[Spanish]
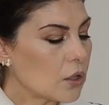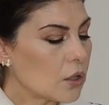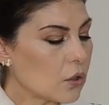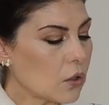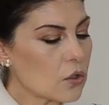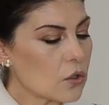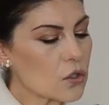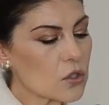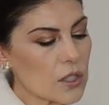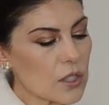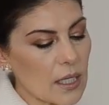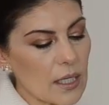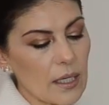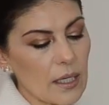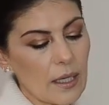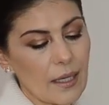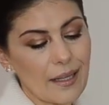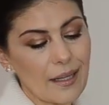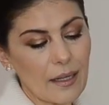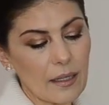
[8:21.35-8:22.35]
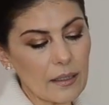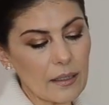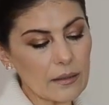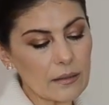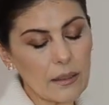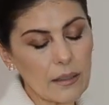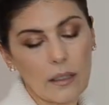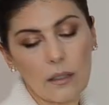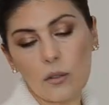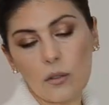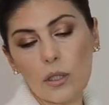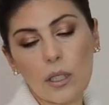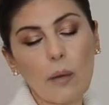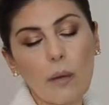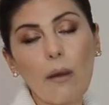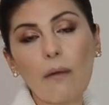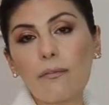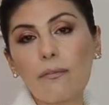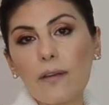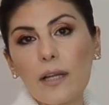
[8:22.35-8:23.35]
todos eh, eran,
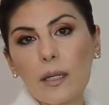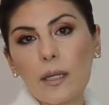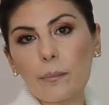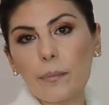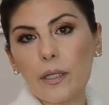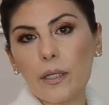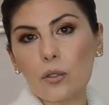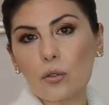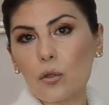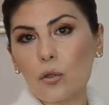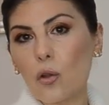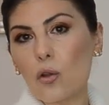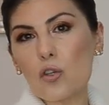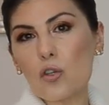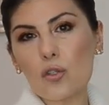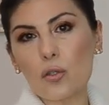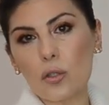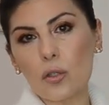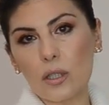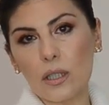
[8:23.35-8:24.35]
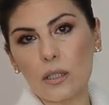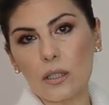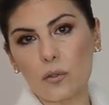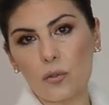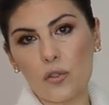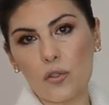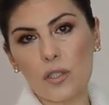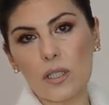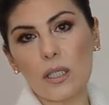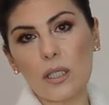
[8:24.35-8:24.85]
encontraba flair pero todos cortitos.